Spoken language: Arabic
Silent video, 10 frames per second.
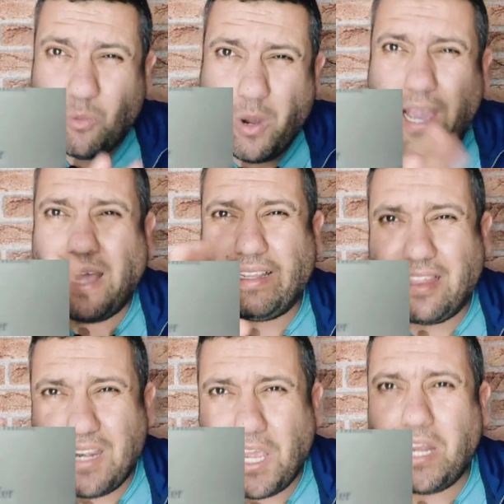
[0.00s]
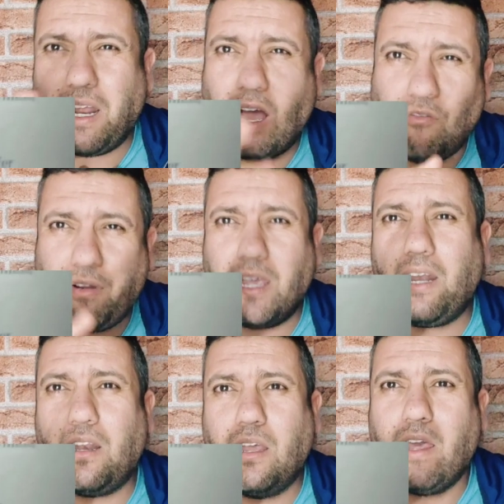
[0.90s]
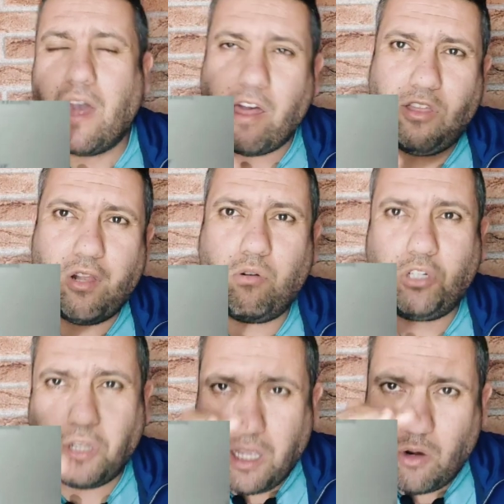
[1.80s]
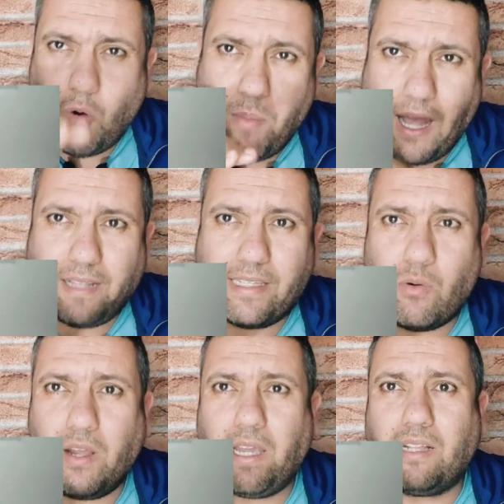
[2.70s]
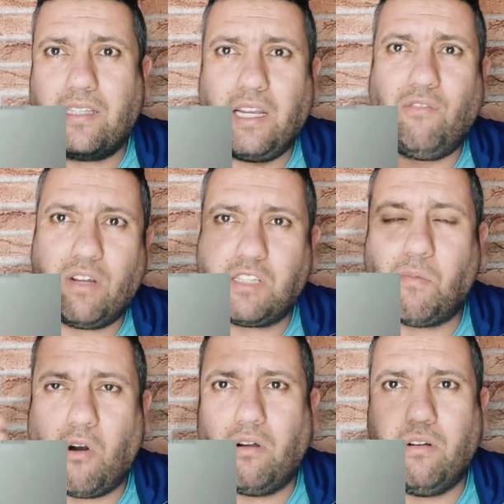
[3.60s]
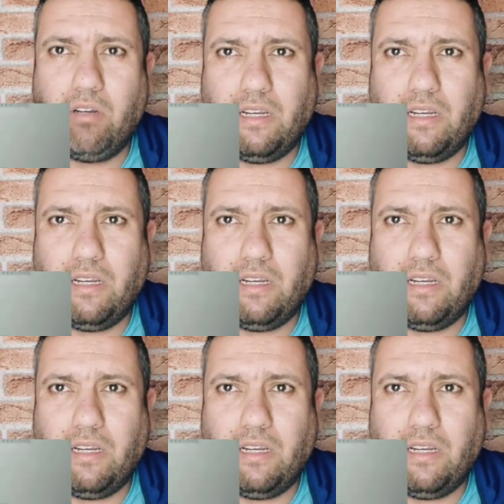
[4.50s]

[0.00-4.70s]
1 2 افريل 22 ومعاه تواريخ تاع لي فيرسمون